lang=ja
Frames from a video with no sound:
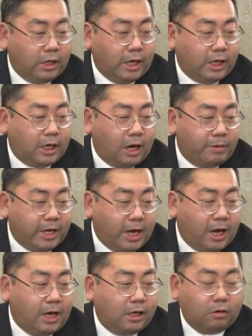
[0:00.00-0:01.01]
え壁
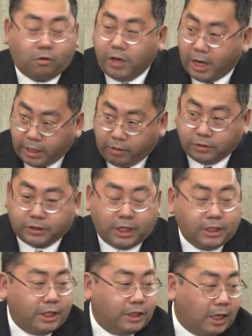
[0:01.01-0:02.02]
や小屋根をつ
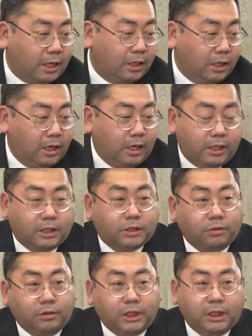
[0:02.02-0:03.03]
けていたで
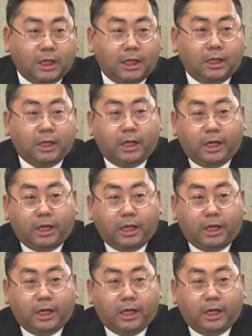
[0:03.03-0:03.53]
そういった、